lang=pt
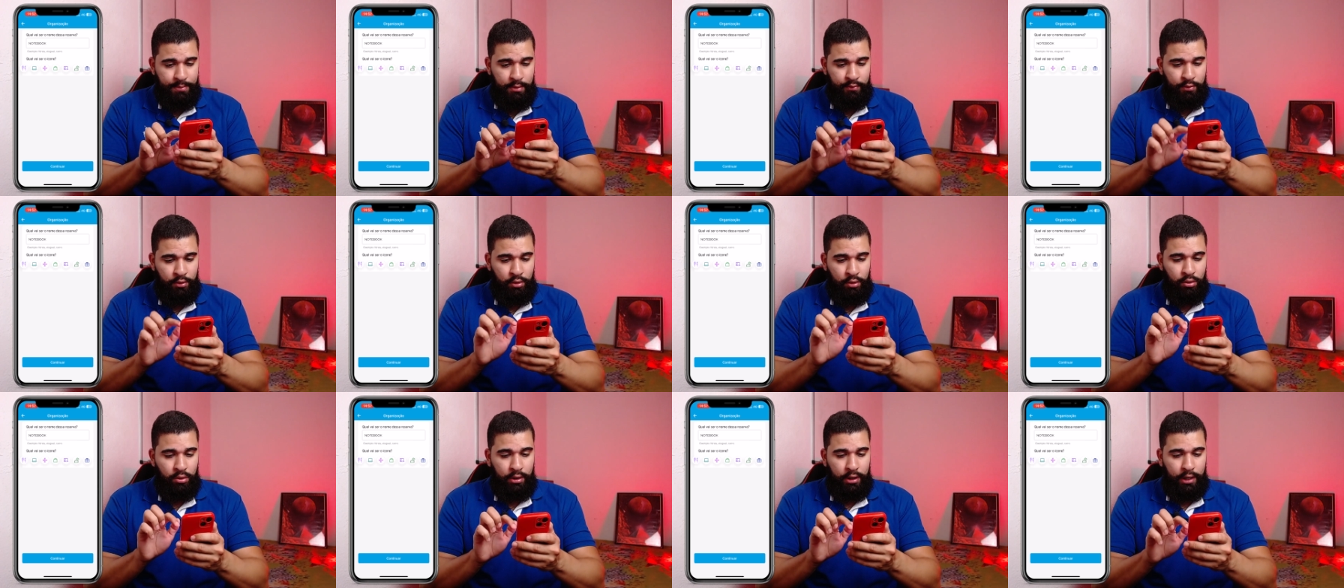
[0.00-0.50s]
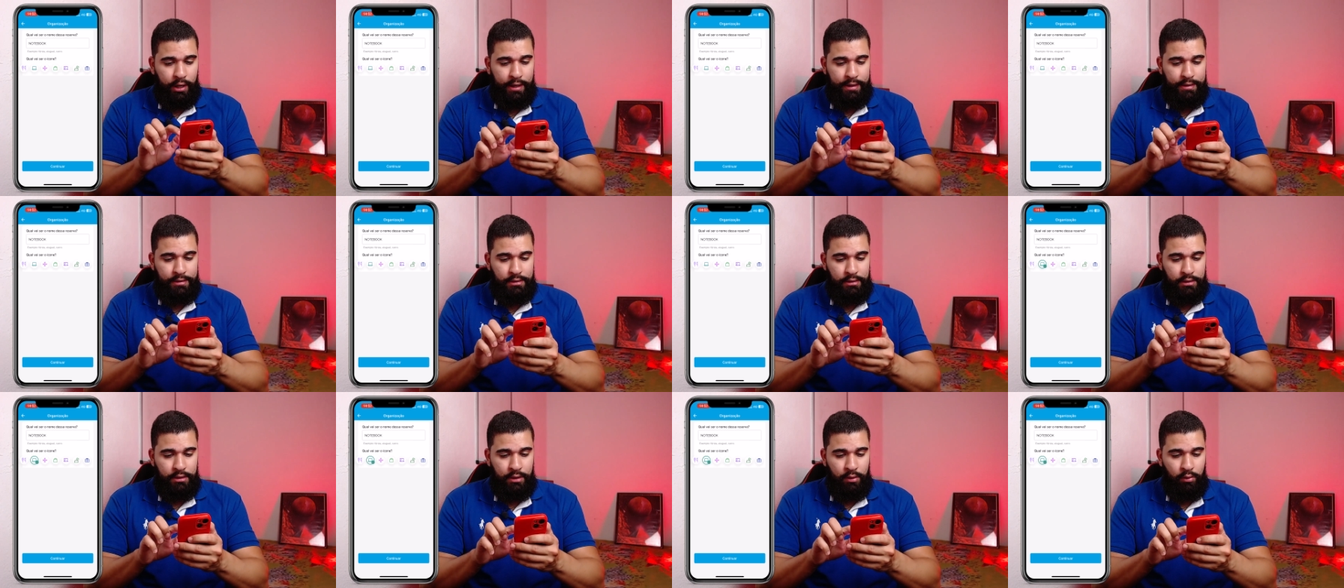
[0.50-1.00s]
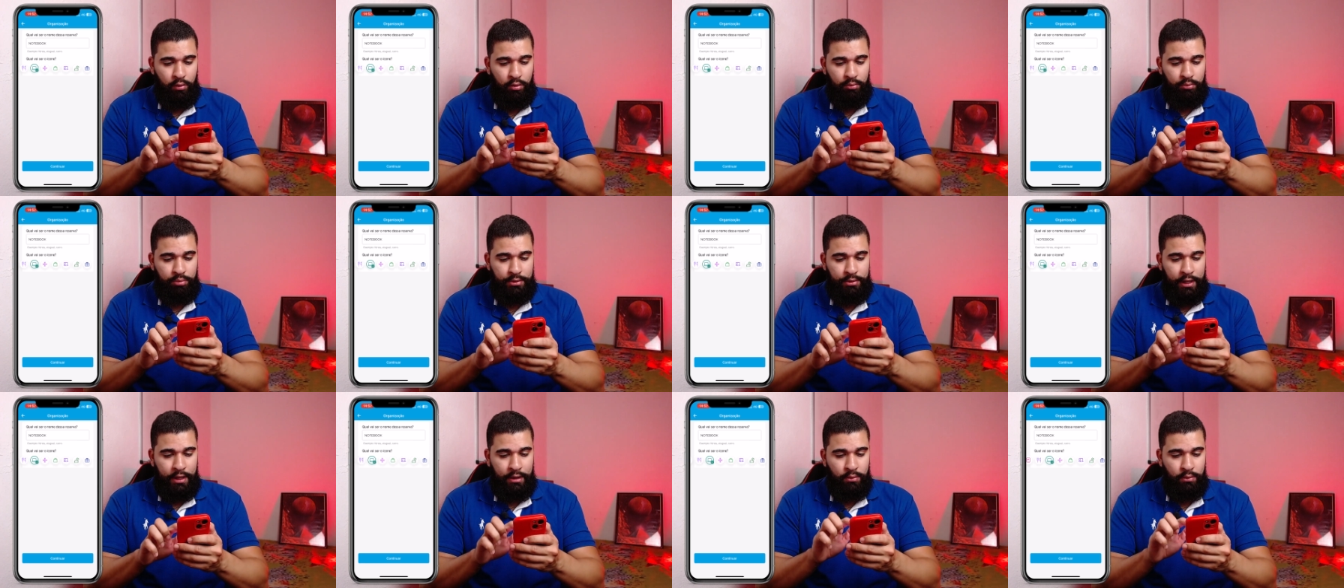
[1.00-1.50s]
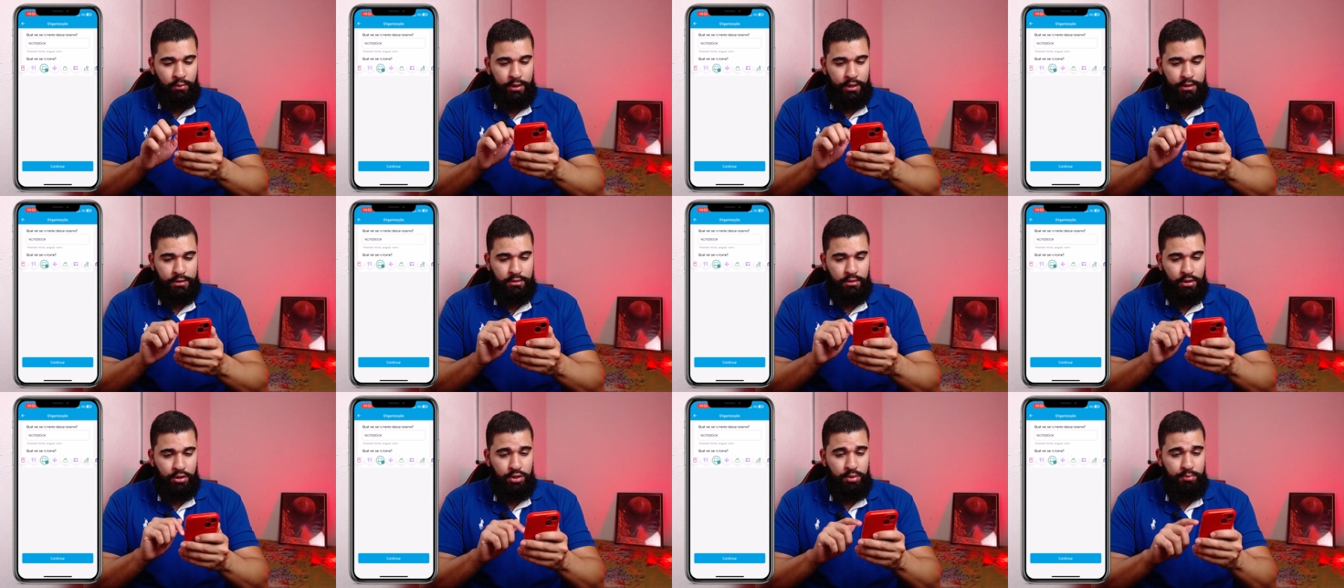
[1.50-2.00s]
Eu vou colocar esse computador aqui,
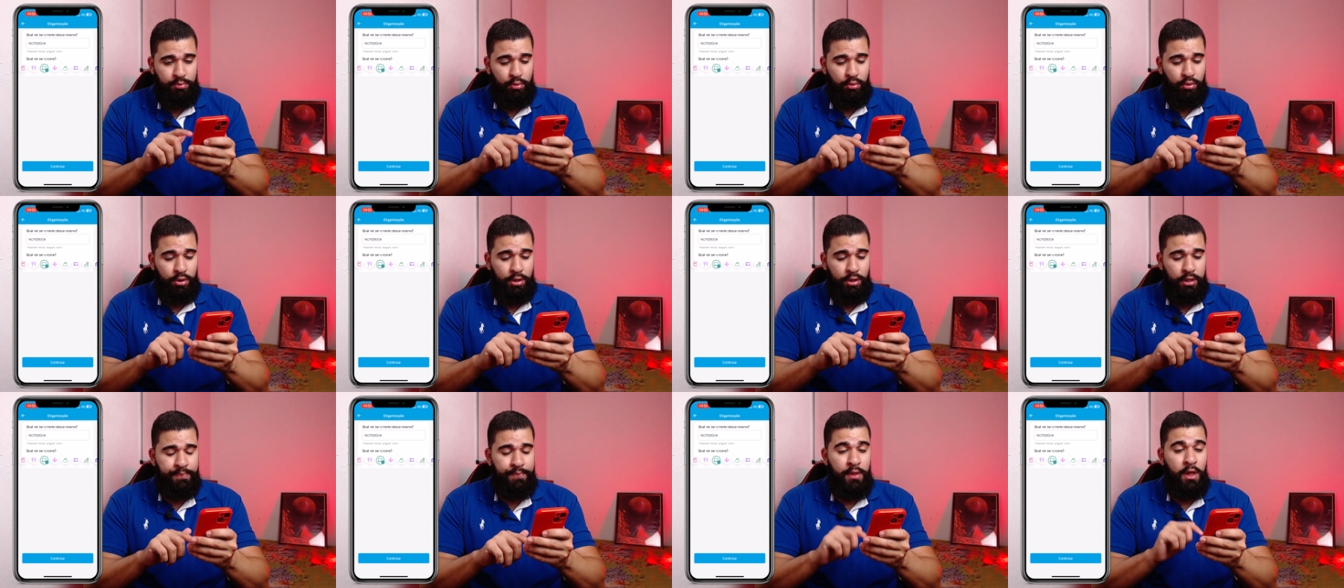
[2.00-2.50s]
esse notebook.